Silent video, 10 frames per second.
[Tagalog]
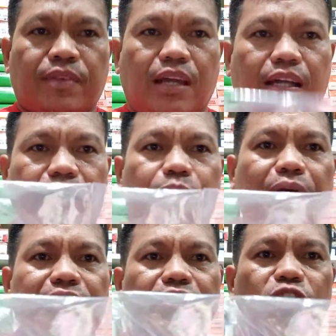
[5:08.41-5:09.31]
at
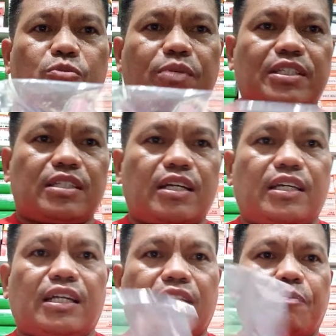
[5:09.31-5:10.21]
kapag nandun pa sa
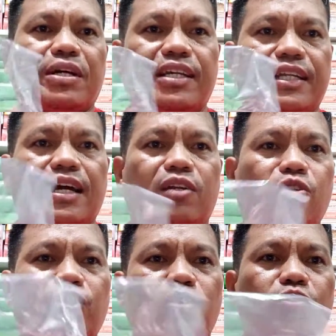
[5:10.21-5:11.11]
sakyan kapag
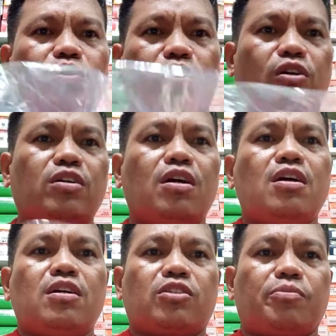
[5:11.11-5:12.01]
inaalog yung gulong
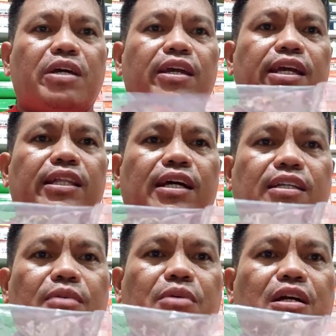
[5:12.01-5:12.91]
So makikita
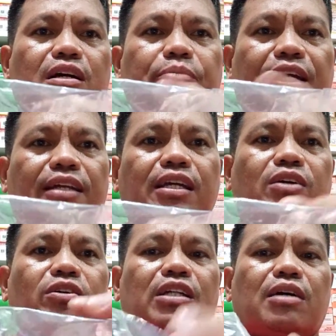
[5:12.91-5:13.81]
ng mga
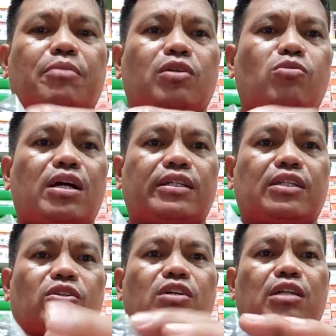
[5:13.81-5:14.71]
mekaniko na maluwag na
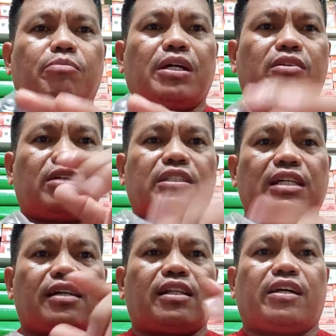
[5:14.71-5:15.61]
to at meron na
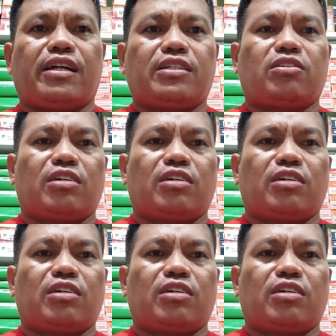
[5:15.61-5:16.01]
siyang clearance.